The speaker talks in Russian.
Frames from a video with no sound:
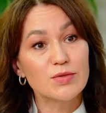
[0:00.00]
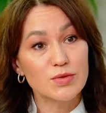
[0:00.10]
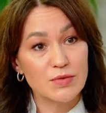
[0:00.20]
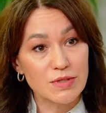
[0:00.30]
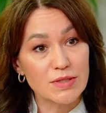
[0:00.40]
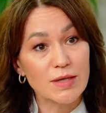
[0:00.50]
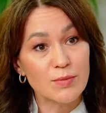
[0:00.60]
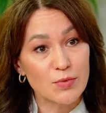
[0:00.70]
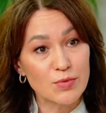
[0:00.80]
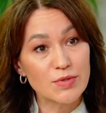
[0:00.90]
но не всегда
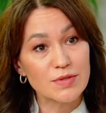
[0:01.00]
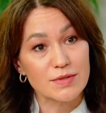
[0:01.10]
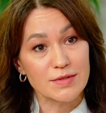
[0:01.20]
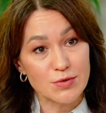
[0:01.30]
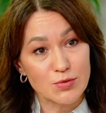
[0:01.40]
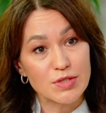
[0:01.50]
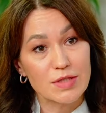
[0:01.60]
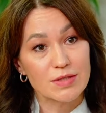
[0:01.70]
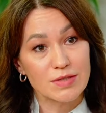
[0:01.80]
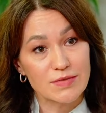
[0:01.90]
могут э,
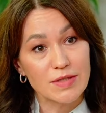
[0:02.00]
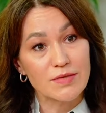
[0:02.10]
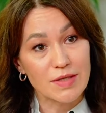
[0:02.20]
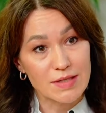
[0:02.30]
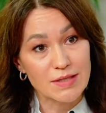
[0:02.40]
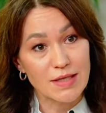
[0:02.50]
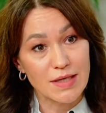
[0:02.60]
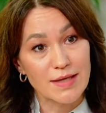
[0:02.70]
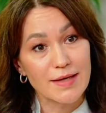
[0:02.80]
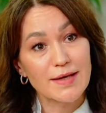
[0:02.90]
достучаться до своих
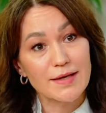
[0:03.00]
родителей,